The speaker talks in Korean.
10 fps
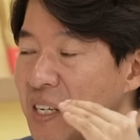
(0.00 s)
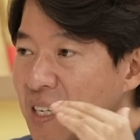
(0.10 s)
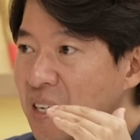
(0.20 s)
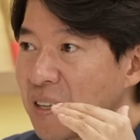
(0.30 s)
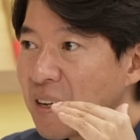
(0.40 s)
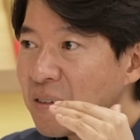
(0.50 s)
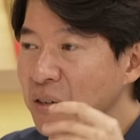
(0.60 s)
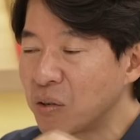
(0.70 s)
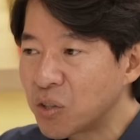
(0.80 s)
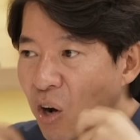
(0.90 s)
이
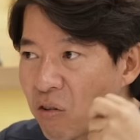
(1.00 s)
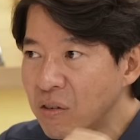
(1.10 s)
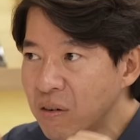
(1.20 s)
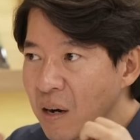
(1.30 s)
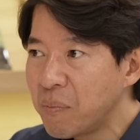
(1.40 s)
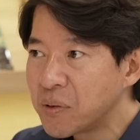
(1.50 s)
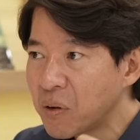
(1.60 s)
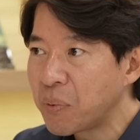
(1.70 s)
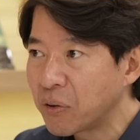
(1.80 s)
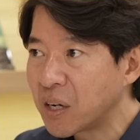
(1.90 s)
기대는요
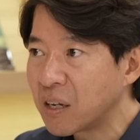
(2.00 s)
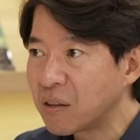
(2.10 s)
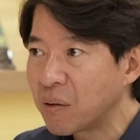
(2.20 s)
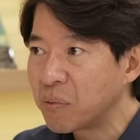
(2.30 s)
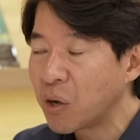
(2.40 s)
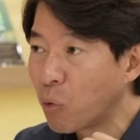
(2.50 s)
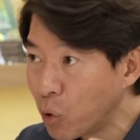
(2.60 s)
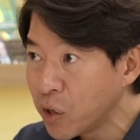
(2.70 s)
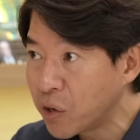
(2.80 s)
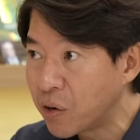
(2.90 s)
적응하면서 변하기 때문에
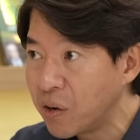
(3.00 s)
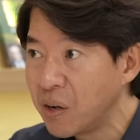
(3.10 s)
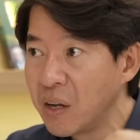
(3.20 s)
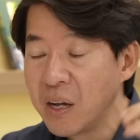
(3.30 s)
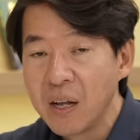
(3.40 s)
오히려 음.